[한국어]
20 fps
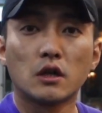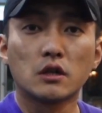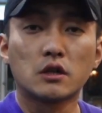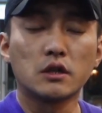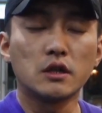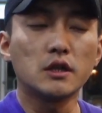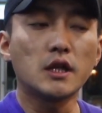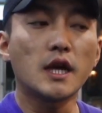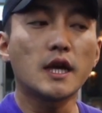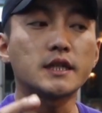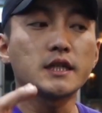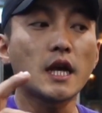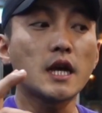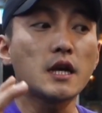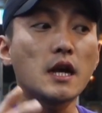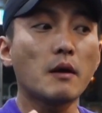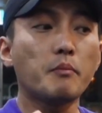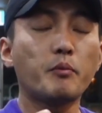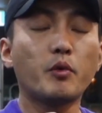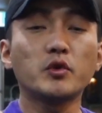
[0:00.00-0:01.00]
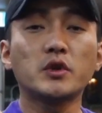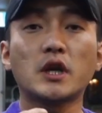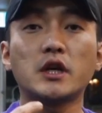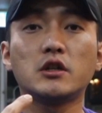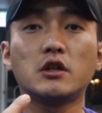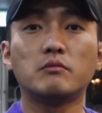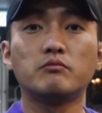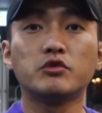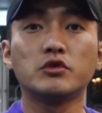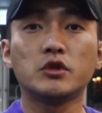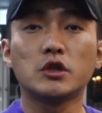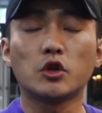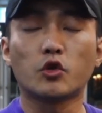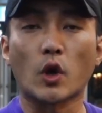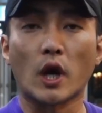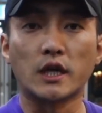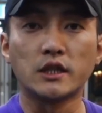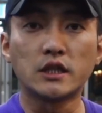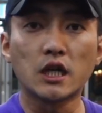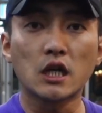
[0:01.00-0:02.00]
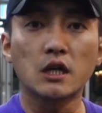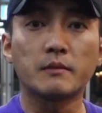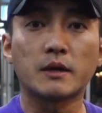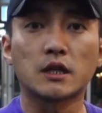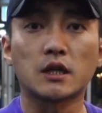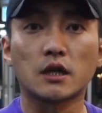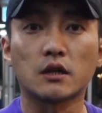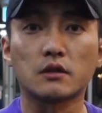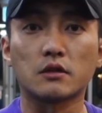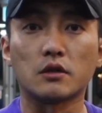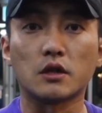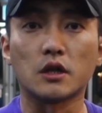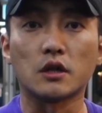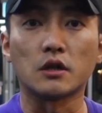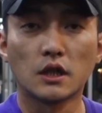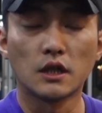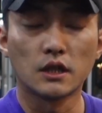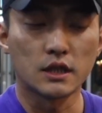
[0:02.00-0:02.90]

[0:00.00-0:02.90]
근데 생각보다 이런 분들이 굉장히 많다는 거예요.